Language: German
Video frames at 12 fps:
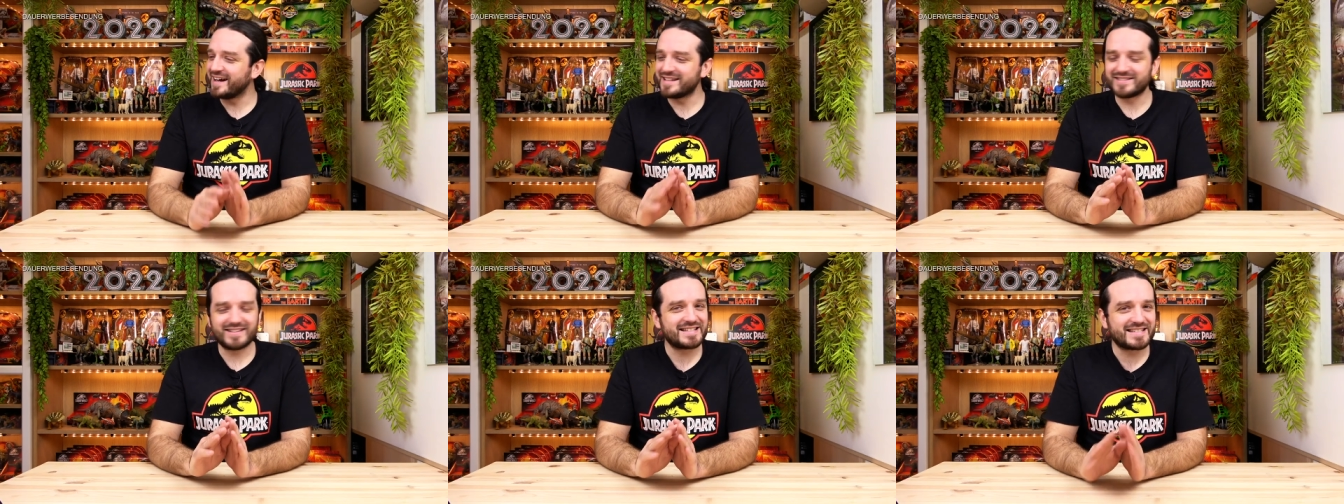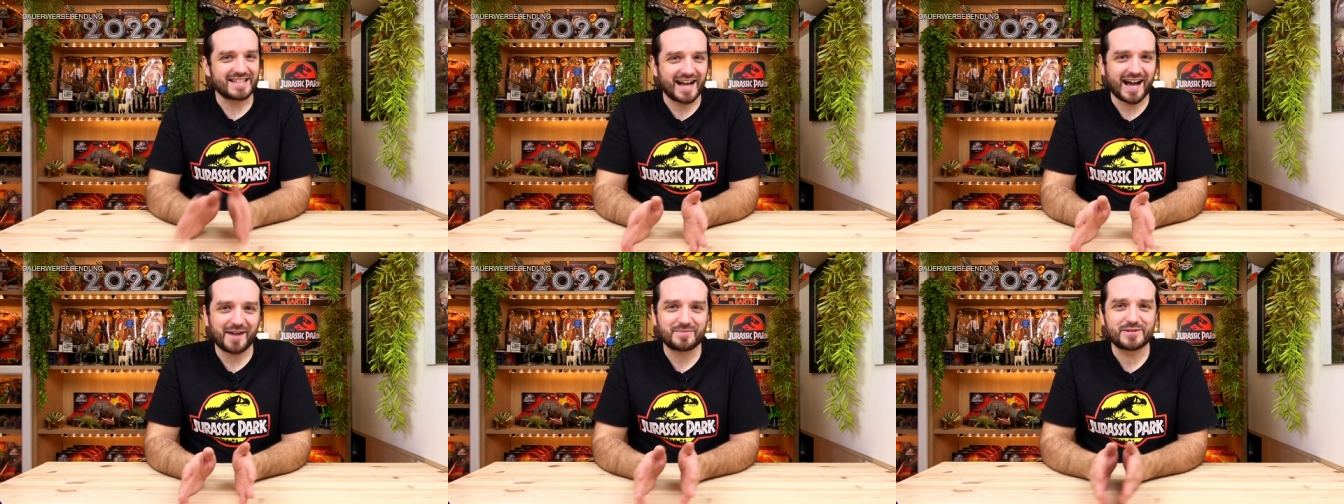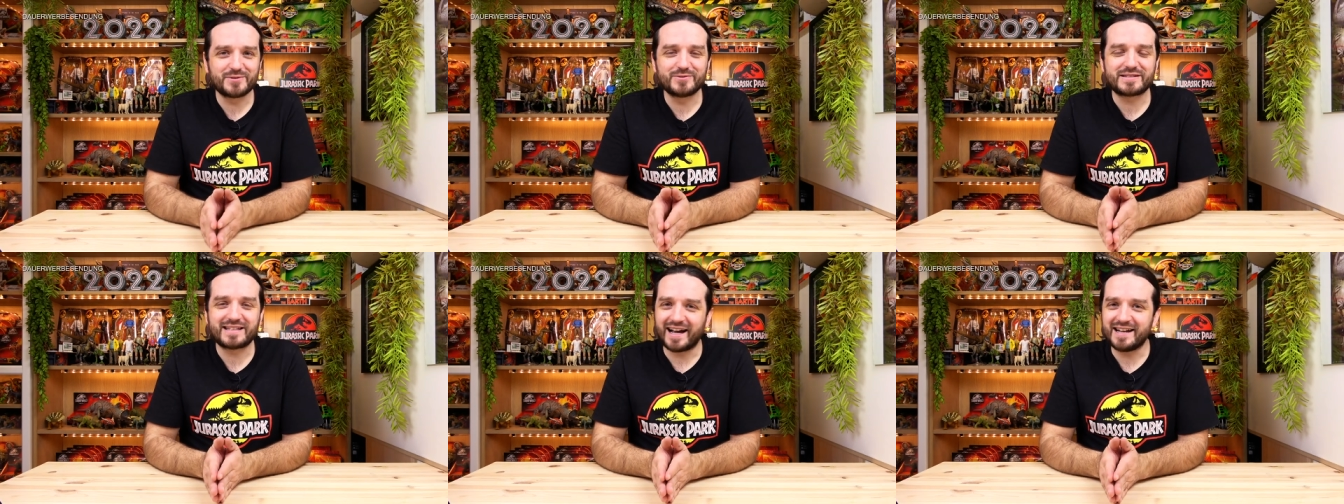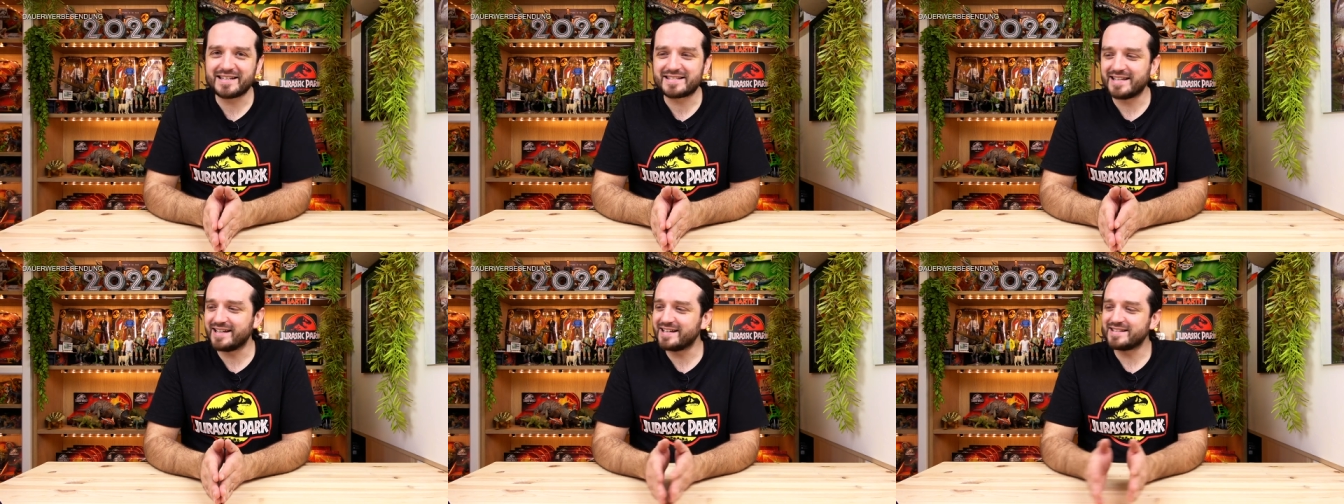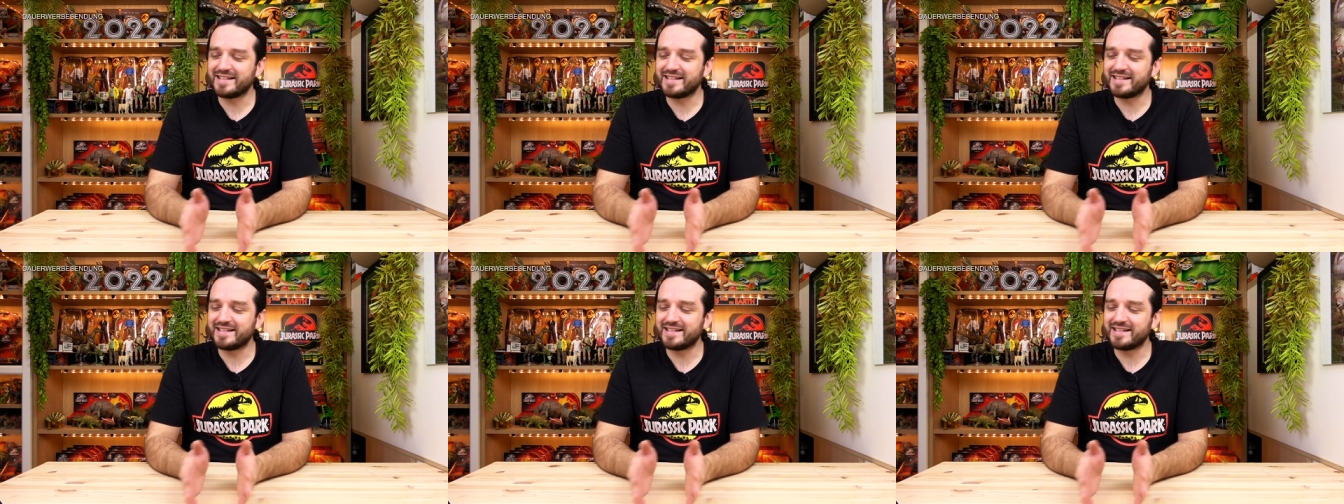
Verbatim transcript: Also es ist eine absolut geile Szene,